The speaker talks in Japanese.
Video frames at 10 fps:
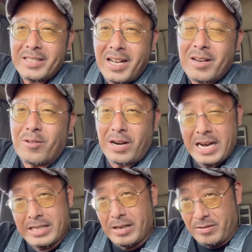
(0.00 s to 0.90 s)
な、こう、
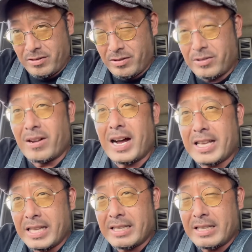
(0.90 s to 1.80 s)
間をぐーっと開
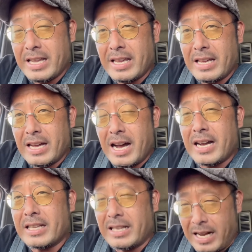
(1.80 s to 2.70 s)
けてあ
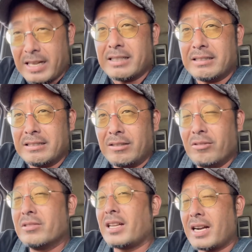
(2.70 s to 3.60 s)
げた。
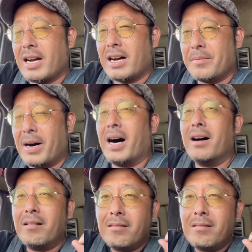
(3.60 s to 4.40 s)
ほんなら、まあ、